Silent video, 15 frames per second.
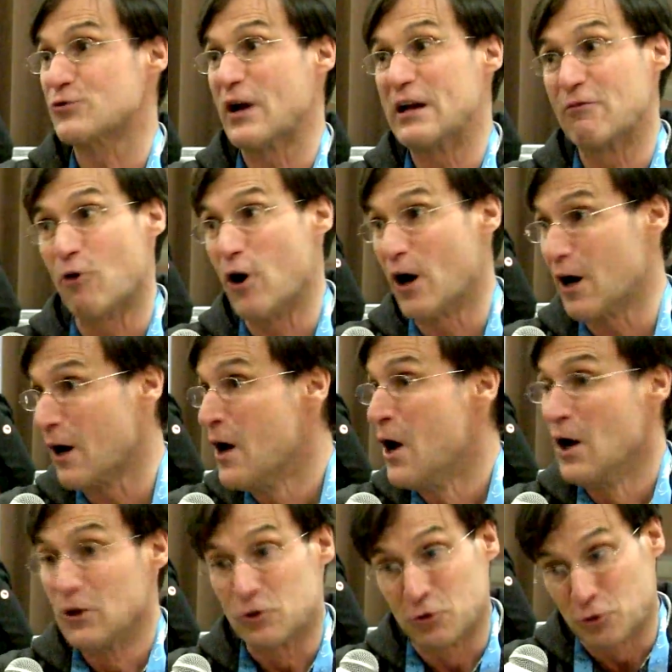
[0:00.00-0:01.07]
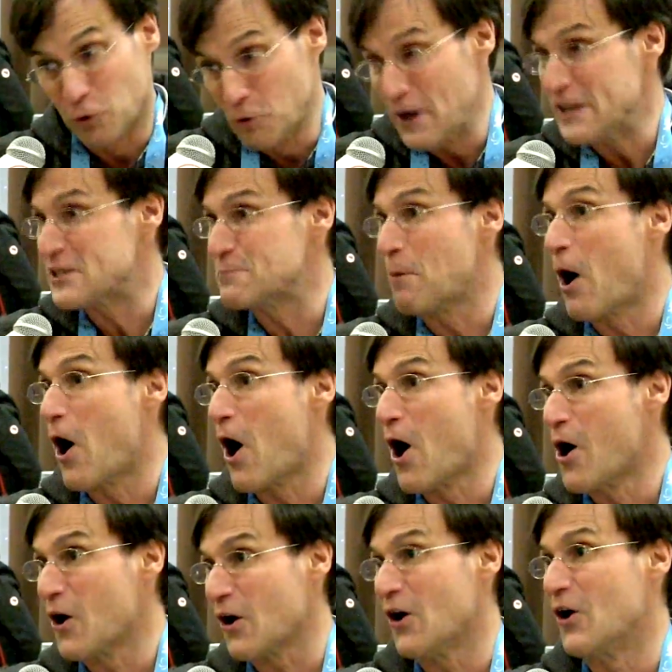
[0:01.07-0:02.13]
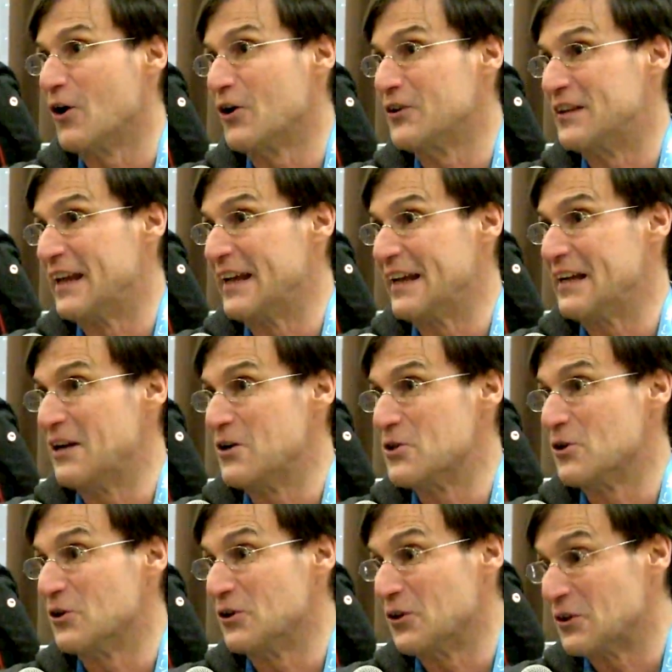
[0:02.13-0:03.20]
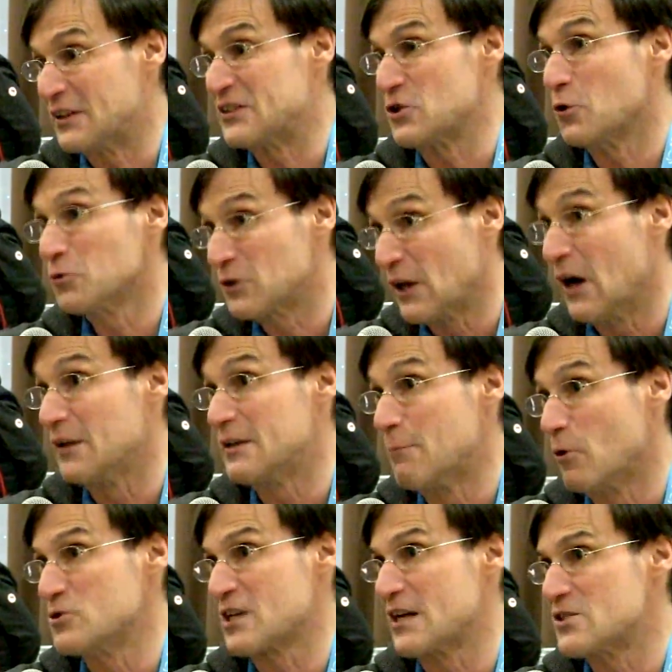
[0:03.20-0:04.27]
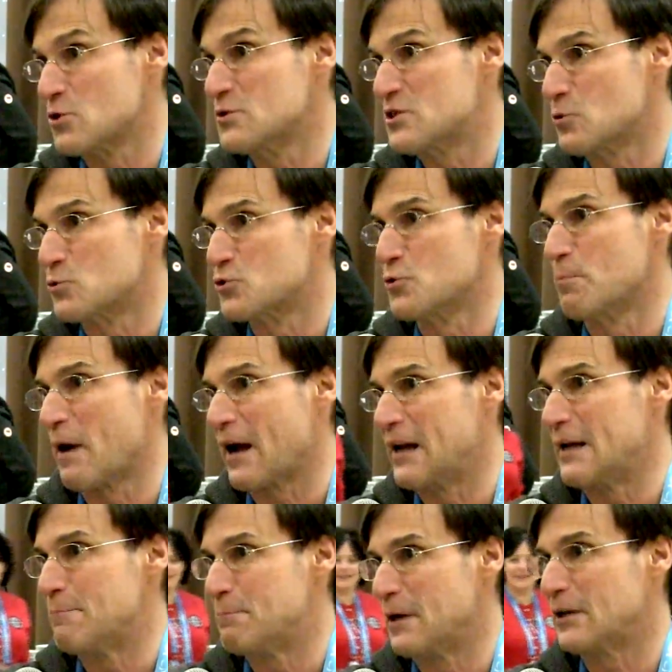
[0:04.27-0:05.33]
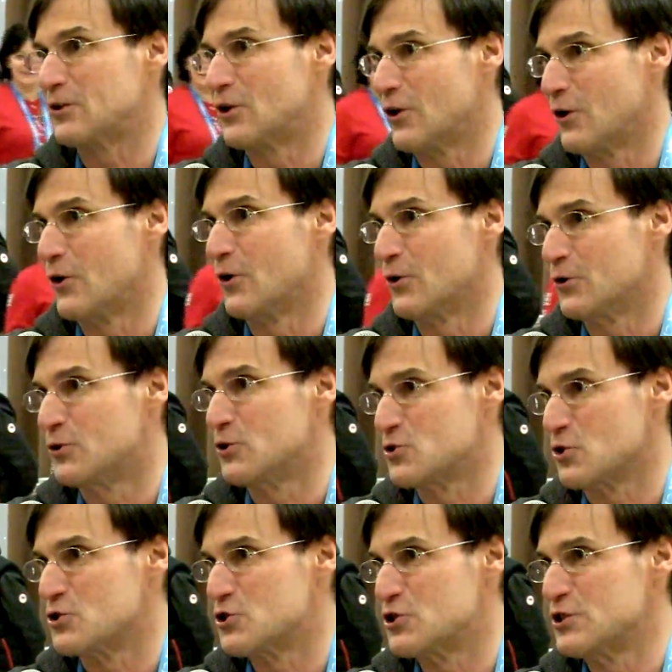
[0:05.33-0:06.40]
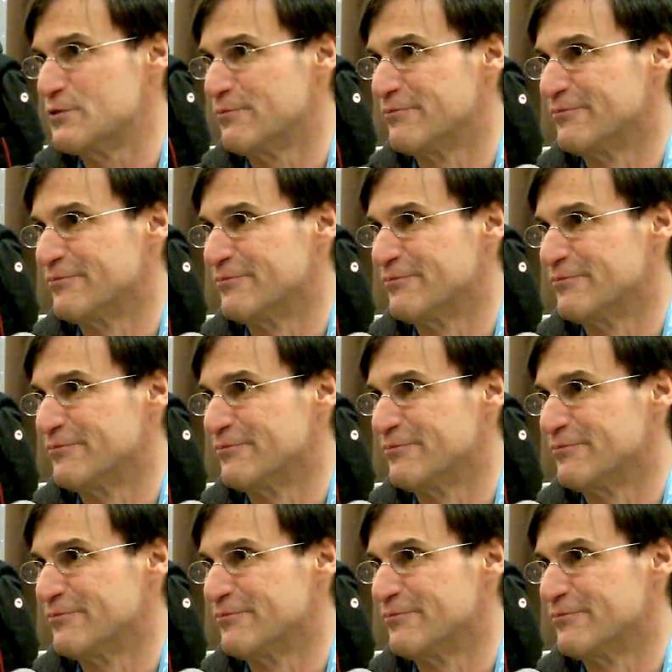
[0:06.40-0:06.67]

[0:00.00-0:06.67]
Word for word: je vais aller voir tous les sports euh, euh, qui sont en démonstration ici aux Jeux paralympiques de, de Sochi.